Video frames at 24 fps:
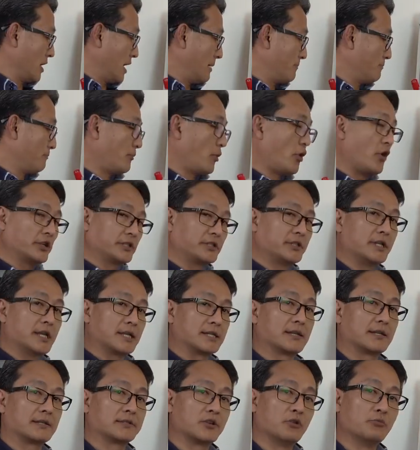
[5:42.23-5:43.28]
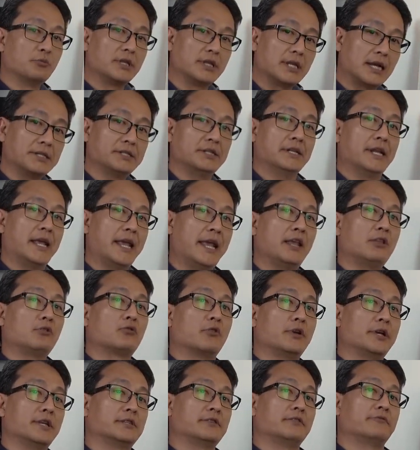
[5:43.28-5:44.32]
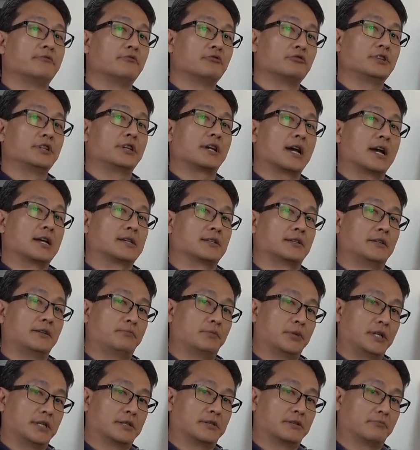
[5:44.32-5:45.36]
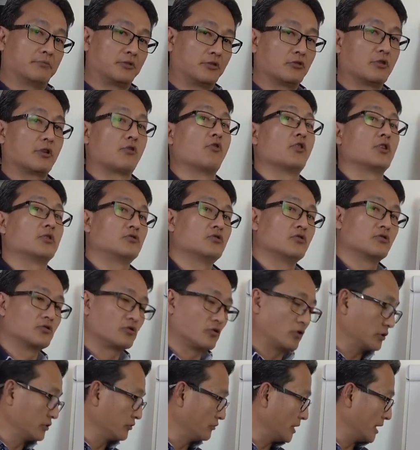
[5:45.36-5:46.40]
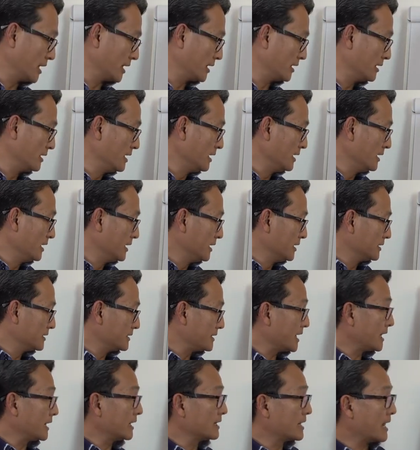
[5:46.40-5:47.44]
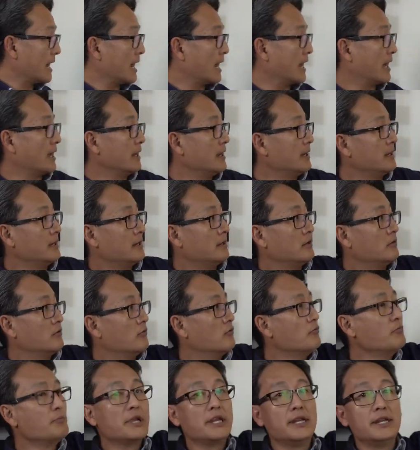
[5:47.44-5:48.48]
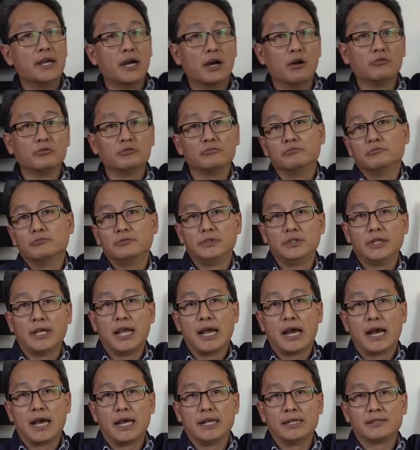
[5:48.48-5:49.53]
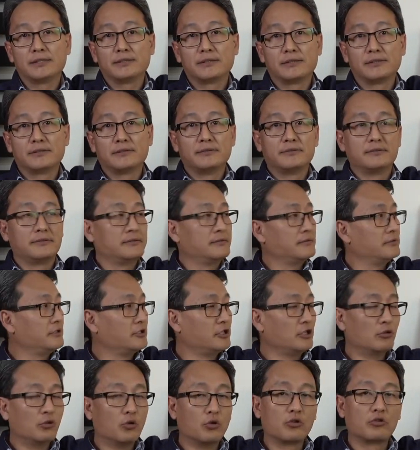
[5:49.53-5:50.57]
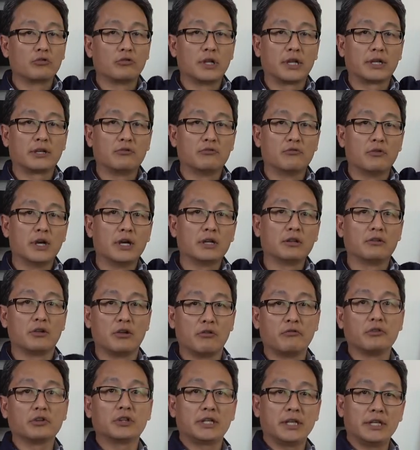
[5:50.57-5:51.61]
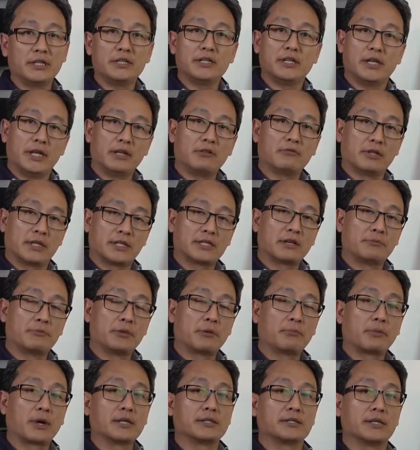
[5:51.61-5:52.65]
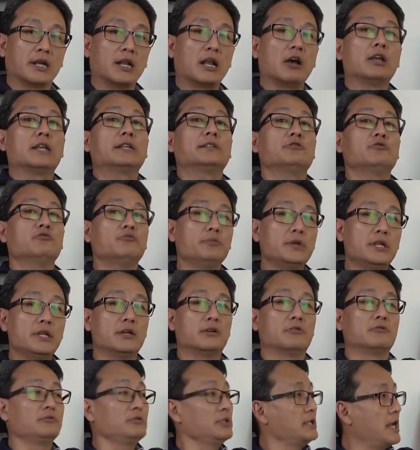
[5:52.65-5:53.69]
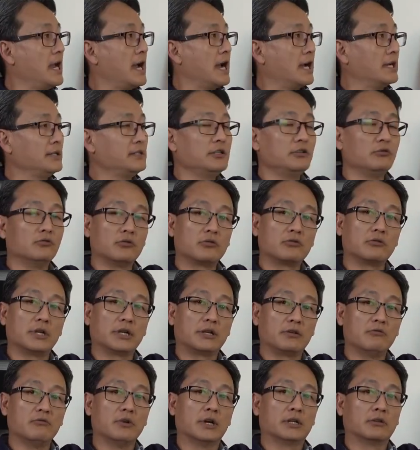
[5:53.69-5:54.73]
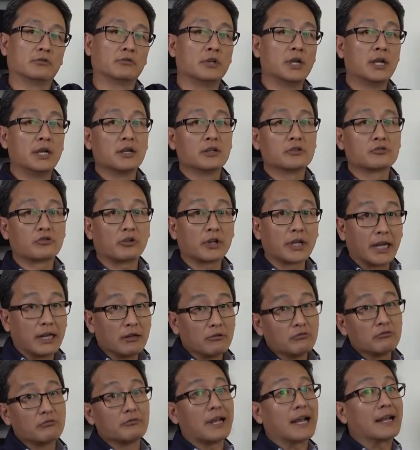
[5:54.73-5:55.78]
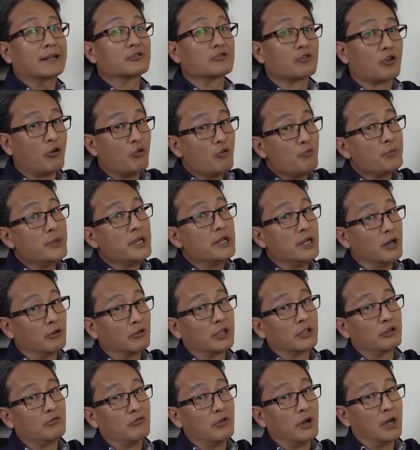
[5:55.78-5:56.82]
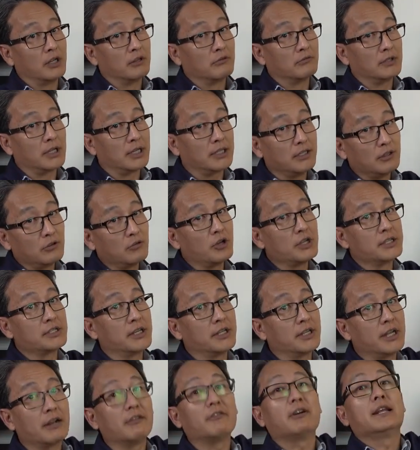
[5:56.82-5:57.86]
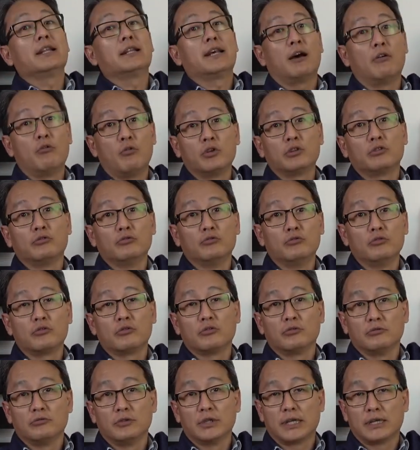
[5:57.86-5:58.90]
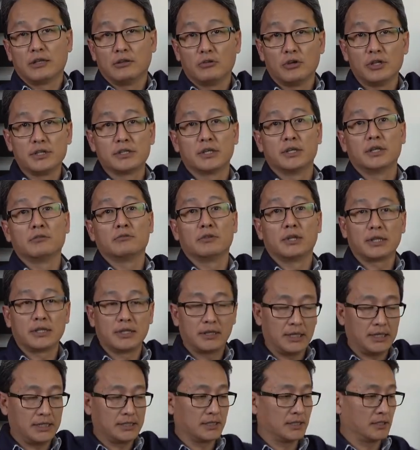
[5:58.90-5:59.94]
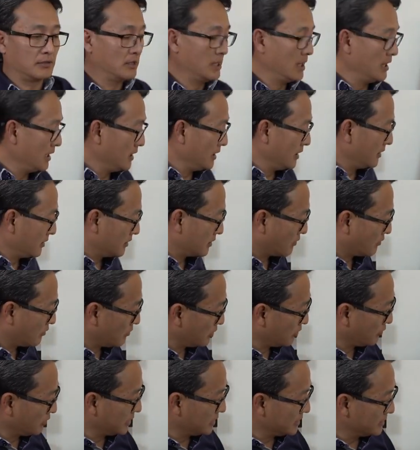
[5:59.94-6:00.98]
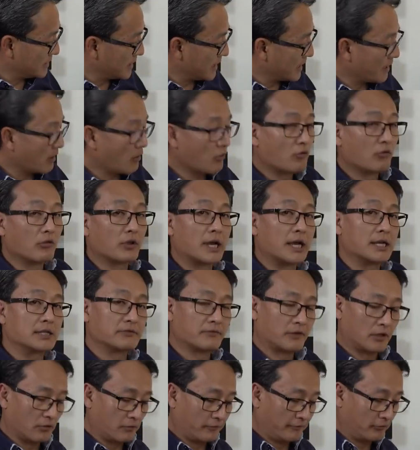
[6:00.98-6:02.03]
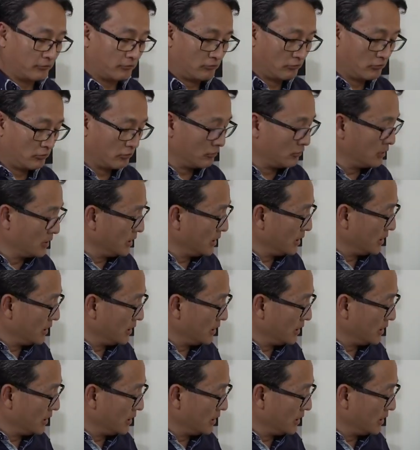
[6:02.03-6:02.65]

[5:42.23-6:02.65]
A posse dessa ação me dá direito a esse fluxo de caixa da empresa, porque agora eu sou sócio dela. Se ela dá um milhão de reais de lucro daqui a um ano, eu vou ter direito nessa minha parcela a esse um milhão de reais de lucro daqui a um ano. Só que ela não dá só um milhão daqui a um ano. Daqui dois anos ela vai dar o outro lucro, daqui dois anos, daqui três anos. Então, quando eu quiser calcular esse valor futuro,